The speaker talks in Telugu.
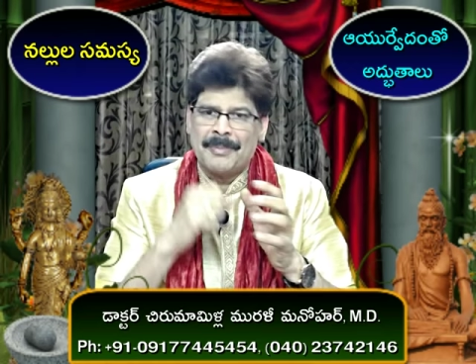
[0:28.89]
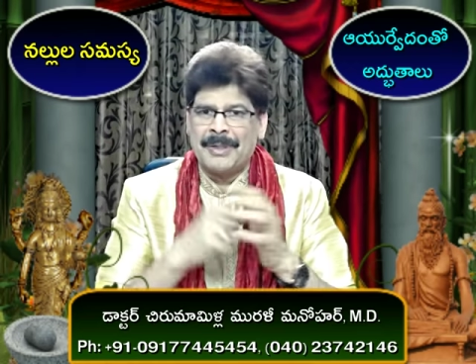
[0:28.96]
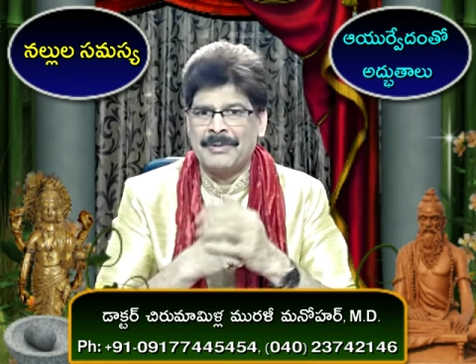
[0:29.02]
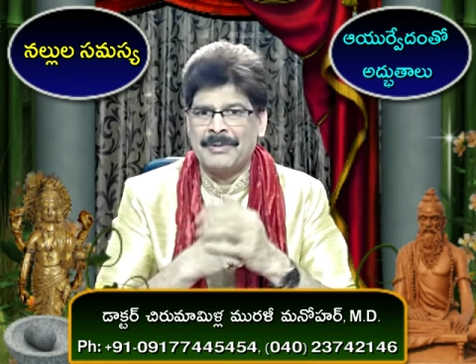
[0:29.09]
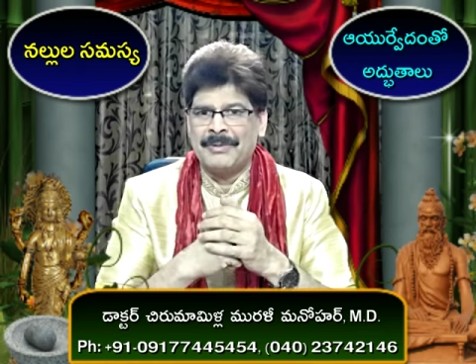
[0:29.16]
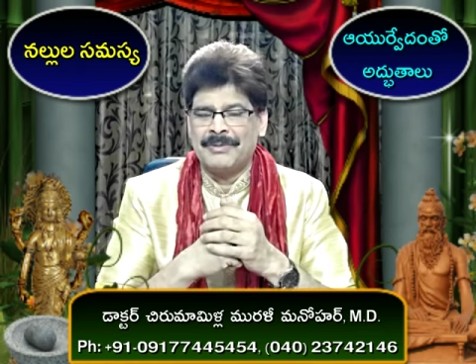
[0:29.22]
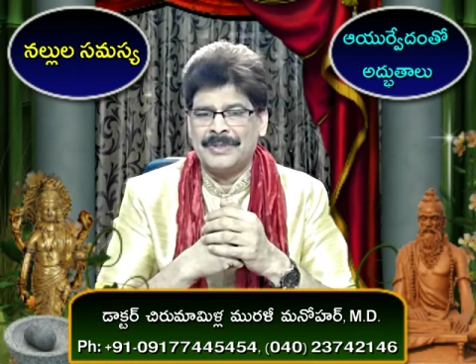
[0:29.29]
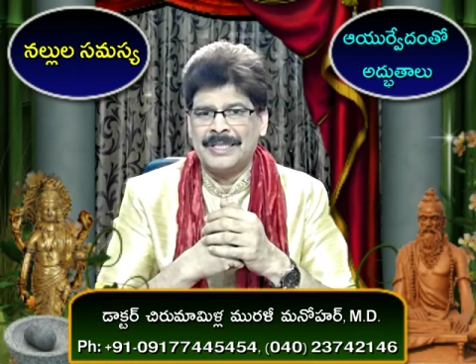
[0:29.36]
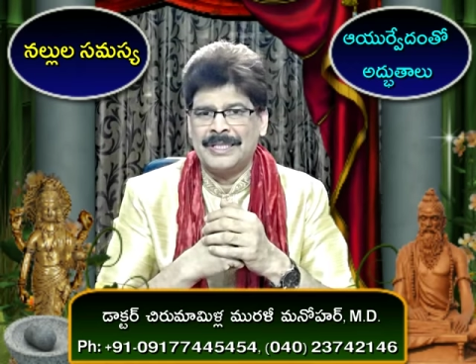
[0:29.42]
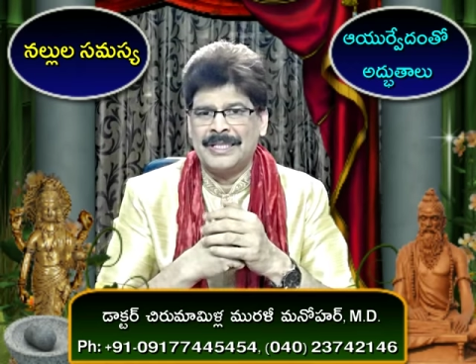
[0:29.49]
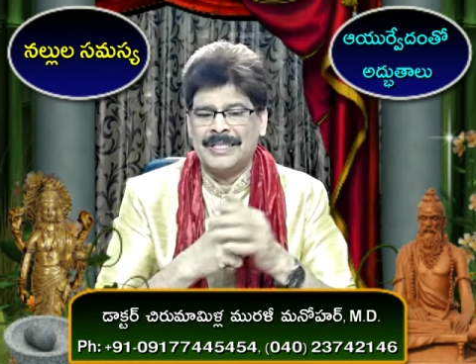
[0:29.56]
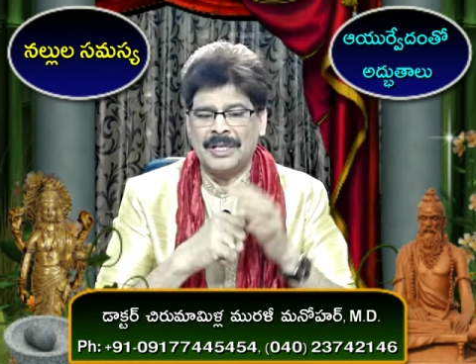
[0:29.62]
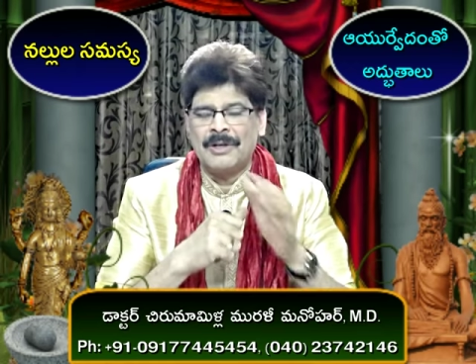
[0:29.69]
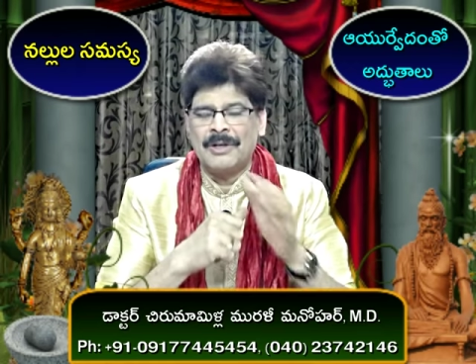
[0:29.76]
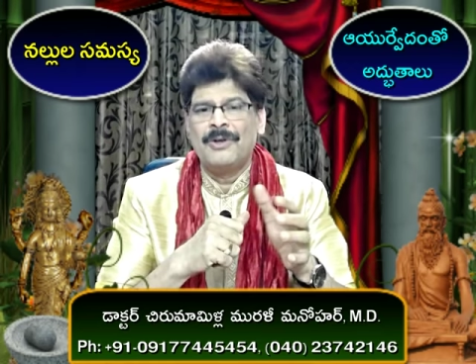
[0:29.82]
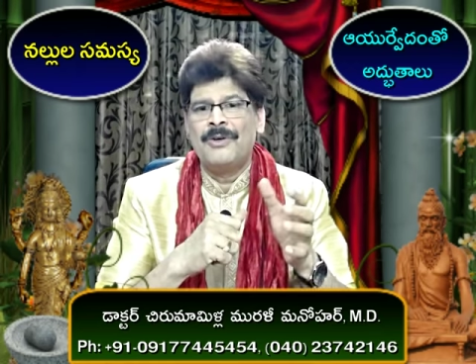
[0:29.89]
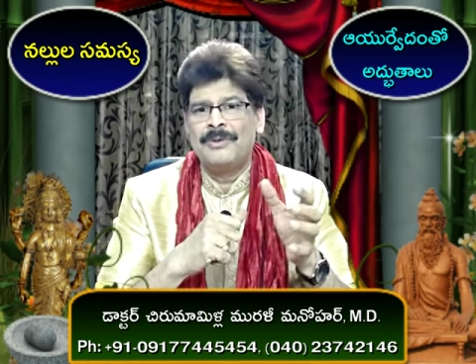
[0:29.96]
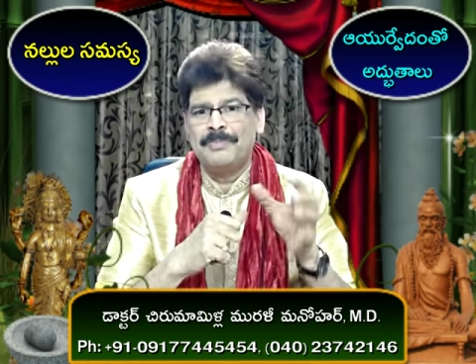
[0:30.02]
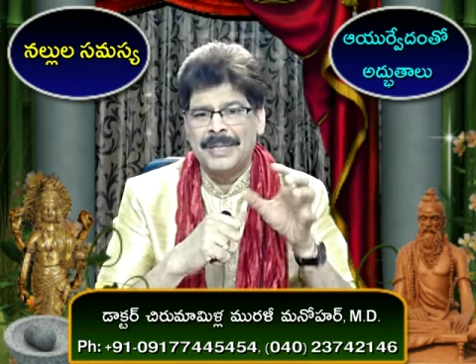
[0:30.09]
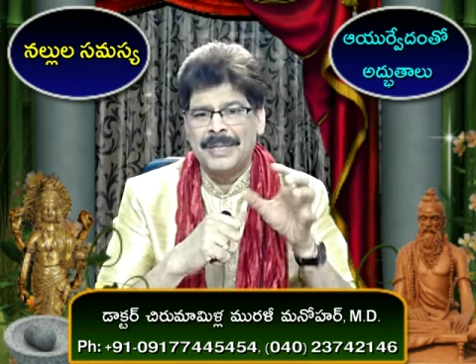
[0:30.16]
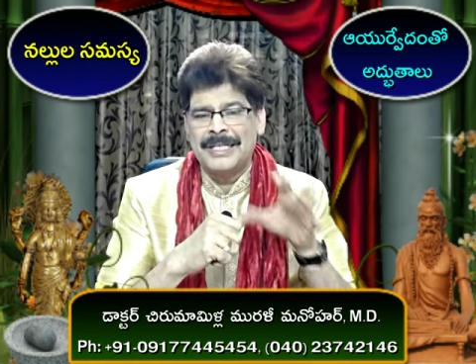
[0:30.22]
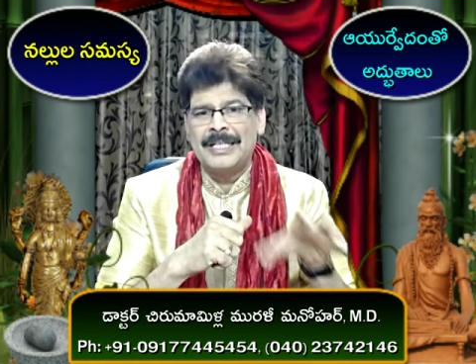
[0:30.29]
మనం ఈ నల్లులు
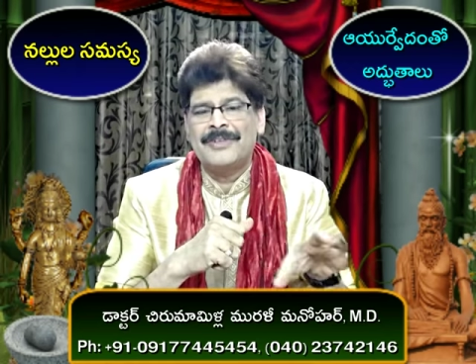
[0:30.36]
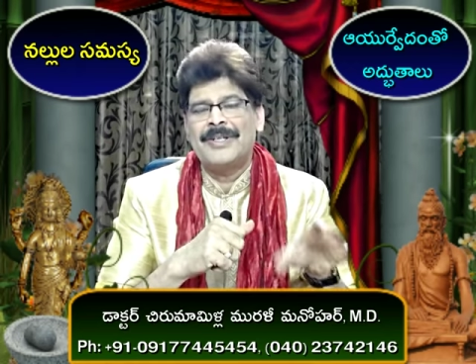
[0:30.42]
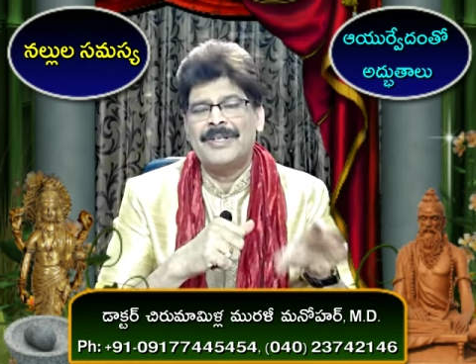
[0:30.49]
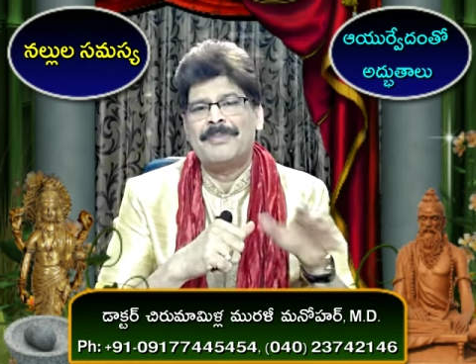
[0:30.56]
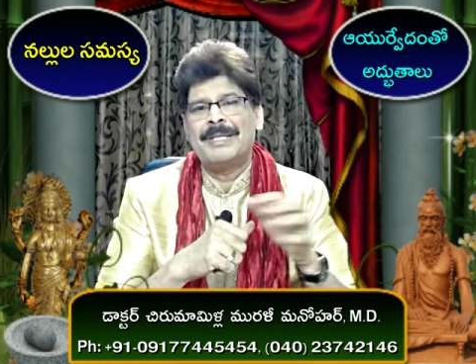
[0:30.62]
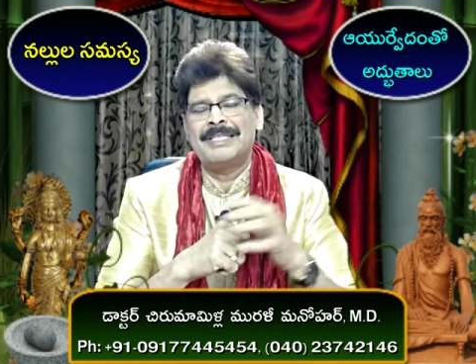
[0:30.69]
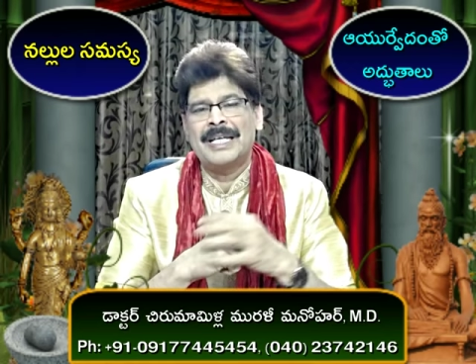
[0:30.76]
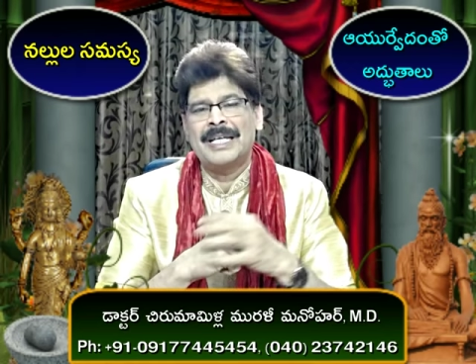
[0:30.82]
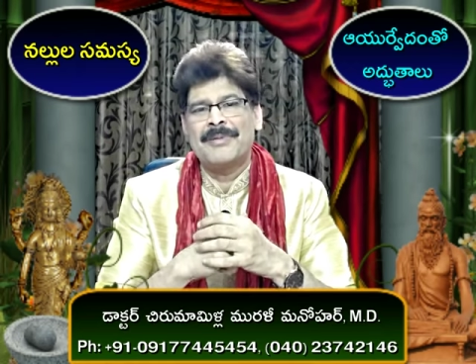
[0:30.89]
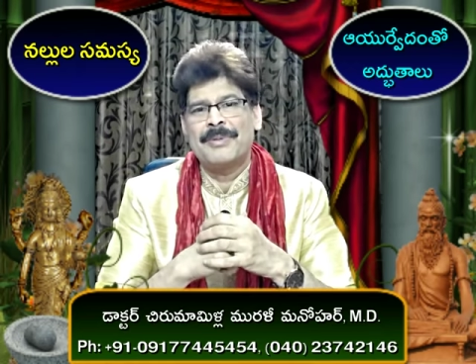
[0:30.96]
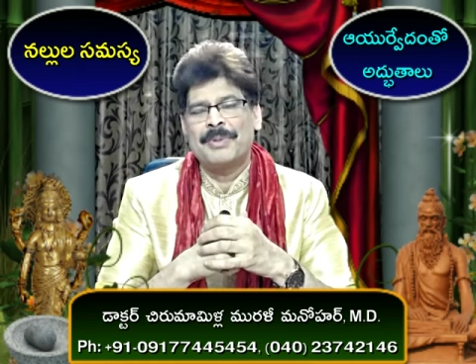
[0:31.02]
పట్టినటువంటి మంచాల